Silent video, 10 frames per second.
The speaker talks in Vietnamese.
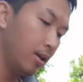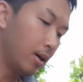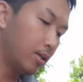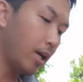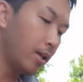
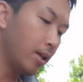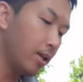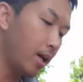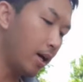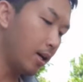ở trên hình
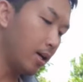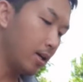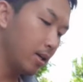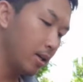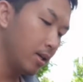như là
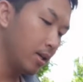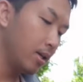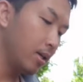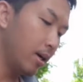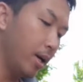
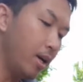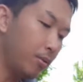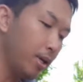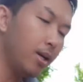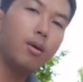mấy
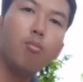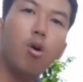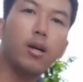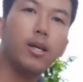ông ấy buộc